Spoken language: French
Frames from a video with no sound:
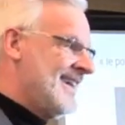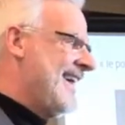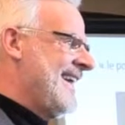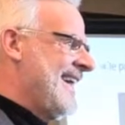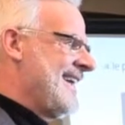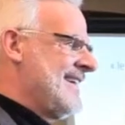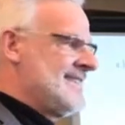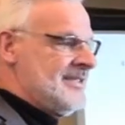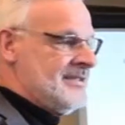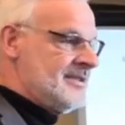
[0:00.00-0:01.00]
En anglais,
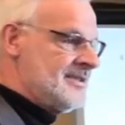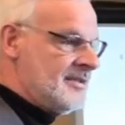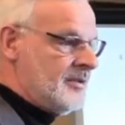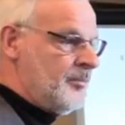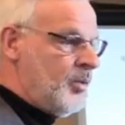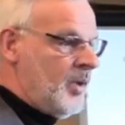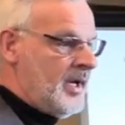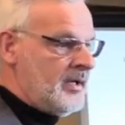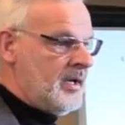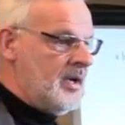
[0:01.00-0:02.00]
c'est The Still
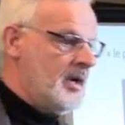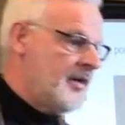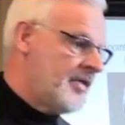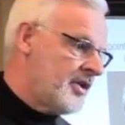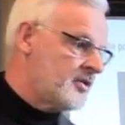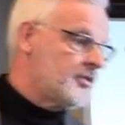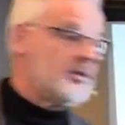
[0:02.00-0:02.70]
Point of the